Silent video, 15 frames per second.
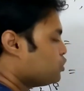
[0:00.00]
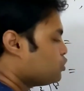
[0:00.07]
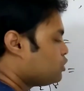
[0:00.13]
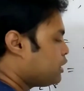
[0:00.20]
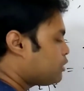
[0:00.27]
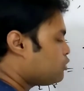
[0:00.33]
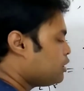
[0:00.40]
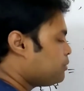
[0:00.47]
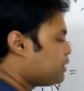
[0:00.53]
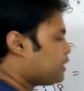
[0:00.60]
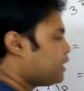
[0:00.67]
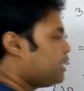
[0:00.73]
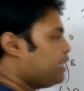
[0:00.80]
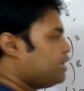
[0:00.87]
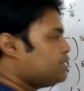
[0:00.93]
তো দেখো এবার
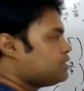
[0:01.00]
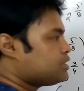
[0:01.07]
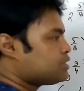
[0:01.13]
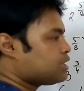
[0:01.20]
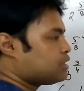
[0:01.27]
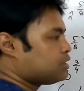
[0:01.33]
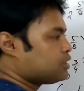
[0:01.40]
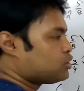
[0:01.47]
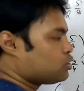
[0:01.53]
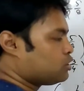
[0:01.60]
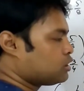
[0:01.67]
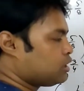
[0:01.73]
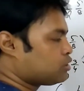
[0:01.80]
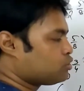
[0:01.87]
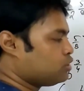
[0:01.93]
এই যে চারটে
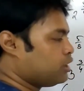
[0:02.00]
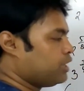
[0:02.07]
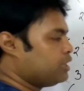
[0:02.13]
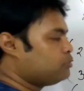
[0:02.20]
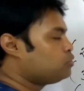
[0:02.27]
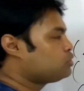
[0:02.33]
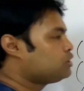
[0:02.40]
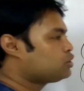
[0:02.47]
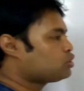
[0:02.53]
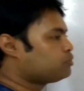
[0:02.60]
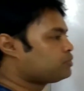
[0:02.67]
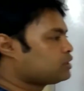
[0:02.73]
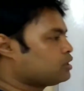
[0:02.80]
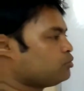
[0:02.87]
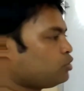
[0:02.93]
সংখ্যা আসলে এর মধ্যে
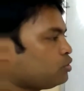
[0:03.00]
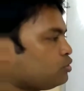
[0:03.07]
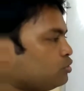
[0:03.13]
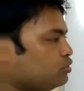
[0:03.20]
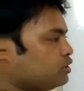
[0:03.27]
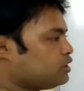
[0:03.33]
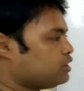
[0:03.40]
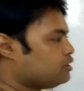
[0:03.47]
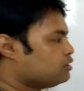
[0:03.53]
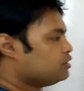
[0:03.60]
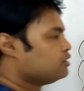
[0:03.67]
সবথেকে বড় কোনটা